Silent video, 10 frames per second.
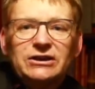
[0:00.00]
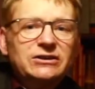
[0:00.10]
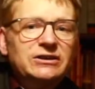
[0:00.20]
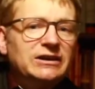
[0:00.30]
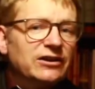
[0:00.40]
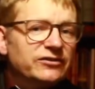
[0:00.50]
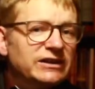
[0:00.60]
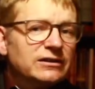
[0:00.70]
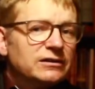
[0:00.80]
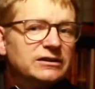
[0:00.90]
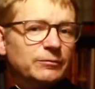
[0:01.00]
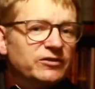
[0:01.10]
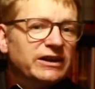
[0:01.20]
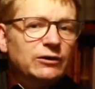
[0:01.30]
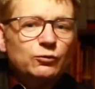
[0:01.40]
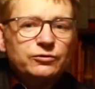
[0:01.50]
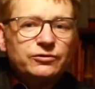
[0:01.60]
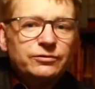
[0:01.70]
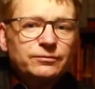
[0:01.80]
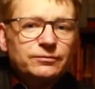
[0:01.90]
In die Kassiererin im
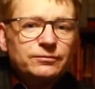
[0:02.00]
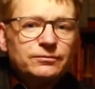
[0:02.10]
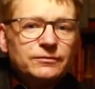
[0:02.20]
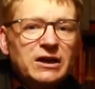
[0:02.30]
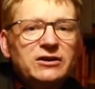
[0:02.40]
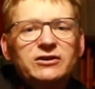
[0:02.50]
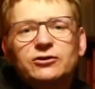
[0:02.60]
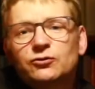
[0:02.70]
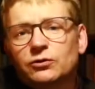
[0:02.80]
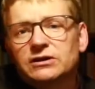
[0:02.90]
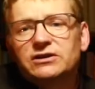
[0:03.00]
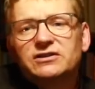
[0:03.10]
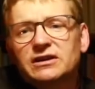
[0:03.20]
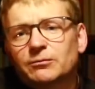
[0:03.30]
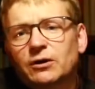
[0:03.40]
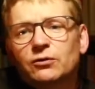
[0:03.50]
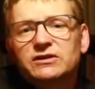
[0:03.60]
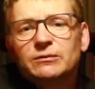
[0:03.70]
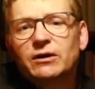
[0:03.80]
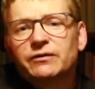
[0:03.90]
Teegut, die geduldig immer
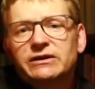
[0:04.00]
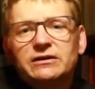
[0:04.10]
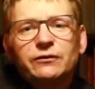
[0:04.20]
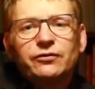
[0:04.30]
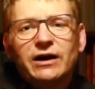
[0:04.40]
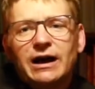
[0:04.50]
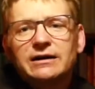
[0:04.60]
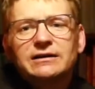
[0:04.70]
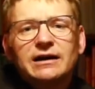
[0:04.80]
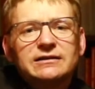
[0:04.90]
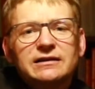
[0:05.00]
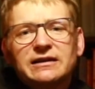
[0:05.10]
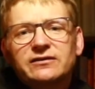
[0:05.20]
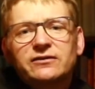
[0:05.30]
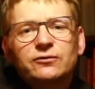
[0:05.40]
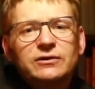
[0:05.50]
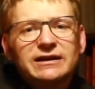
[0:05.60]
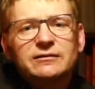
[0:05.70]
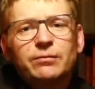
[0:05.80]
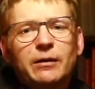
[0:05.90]
und immer wieder die Frage nach der nächsten
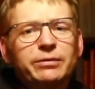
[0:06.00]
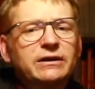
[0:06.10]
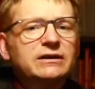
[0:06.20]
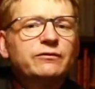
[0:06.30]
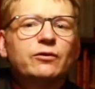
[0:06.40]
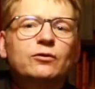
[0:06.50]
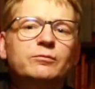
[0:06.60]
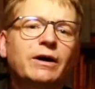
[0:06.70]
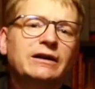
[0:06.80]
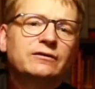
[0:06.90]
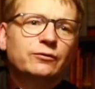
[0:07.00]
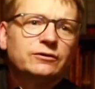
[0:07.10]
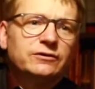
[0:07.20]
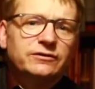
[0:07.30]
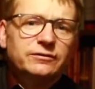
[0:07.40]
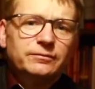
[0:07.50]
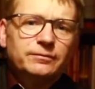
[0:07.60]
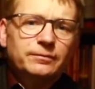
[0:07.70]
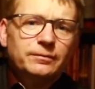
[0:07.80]
Toilettenpapierlieferung beantwortet.